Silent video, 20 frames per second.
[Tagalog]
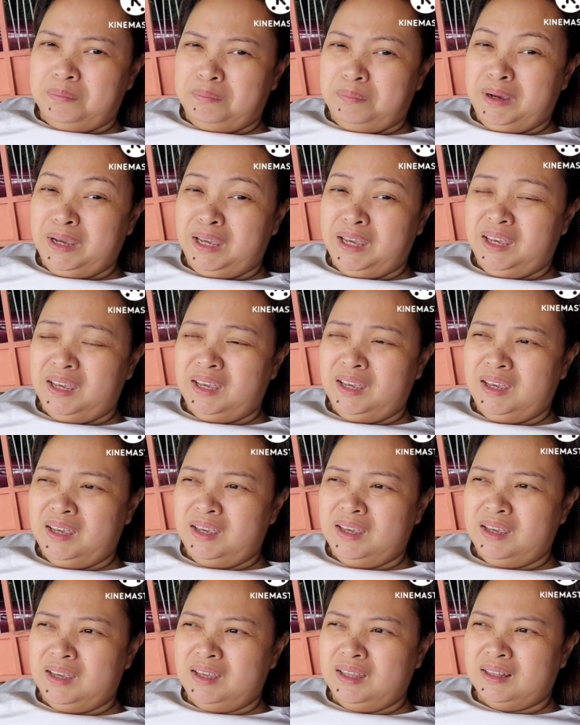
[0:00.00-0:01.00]
may
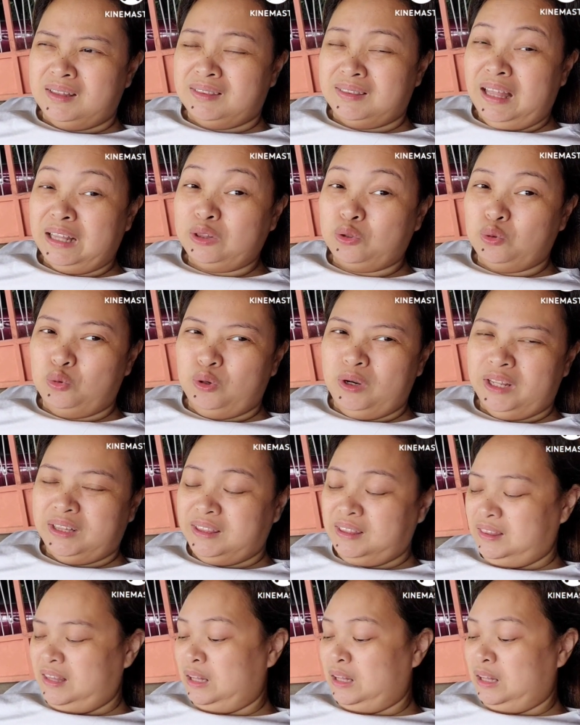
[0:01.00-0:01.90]
tattoo ulit.